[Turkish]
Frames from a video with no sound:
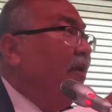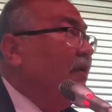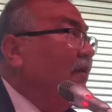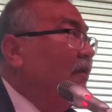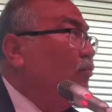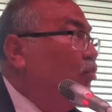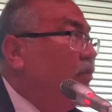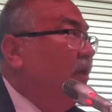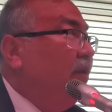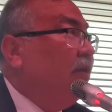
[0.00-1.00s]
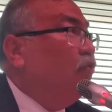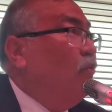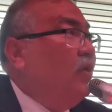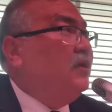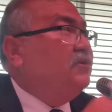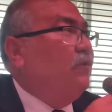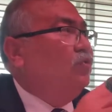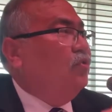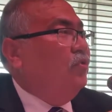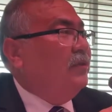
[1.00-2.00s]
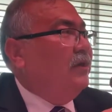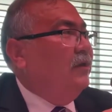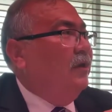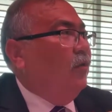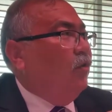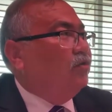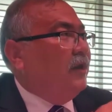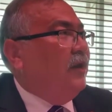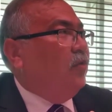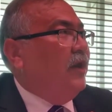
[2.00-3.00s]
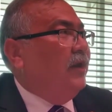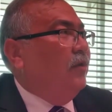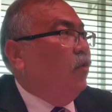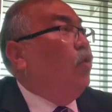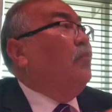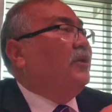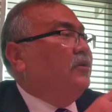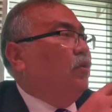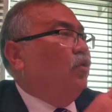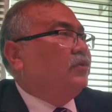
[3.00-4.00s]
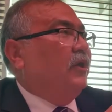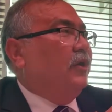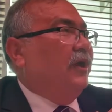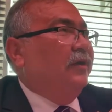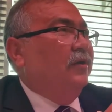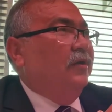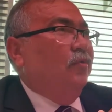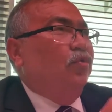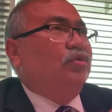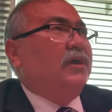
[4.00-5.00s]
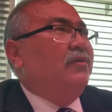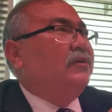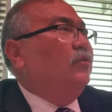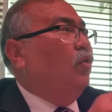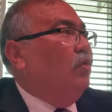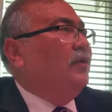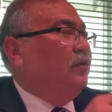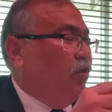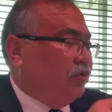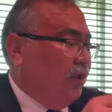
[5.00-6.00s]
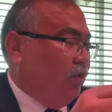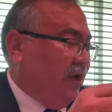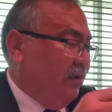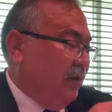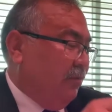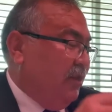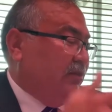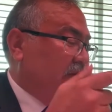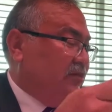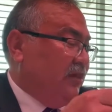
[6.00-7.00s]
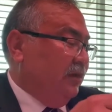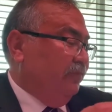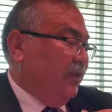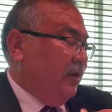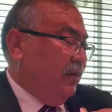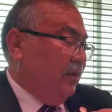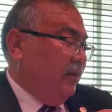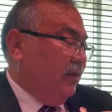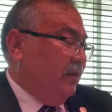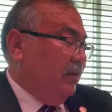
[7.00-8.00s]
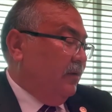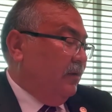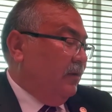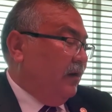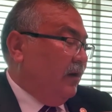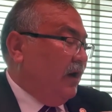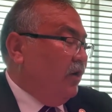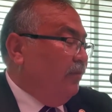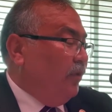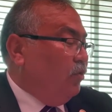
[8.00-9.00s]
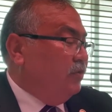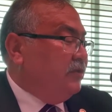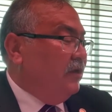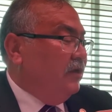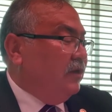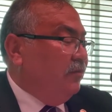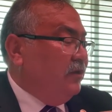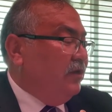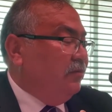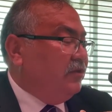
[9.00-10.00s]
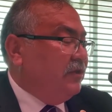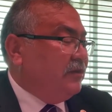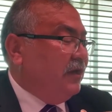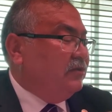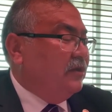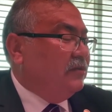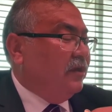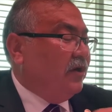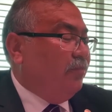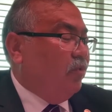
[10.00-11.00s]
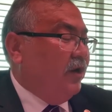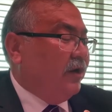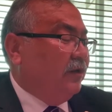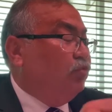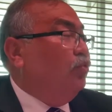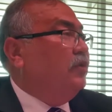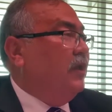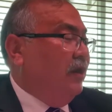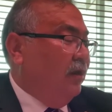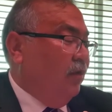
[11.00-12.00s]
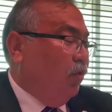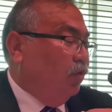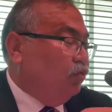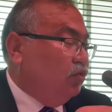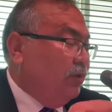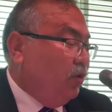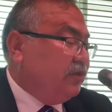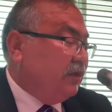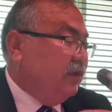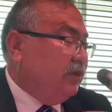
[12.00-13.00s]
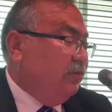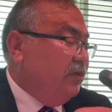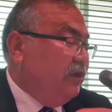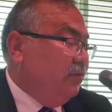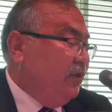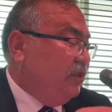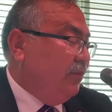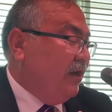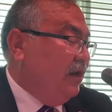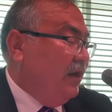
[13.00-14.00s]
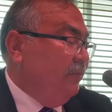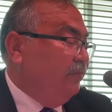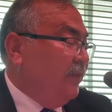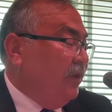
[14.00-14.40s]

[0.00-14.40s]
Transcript: var. Türkiye'deki demokrasi ve özgürlükleri ortaya koyan, olmadığını ortaya koyan, hukuk devletinin olmadığını ortaya koyan bir istatistik. Avrupa Konseyi'nin 2020 ceza istatistikleri raporuna göre Türkiye 31 Ocak 2020 itibarıyla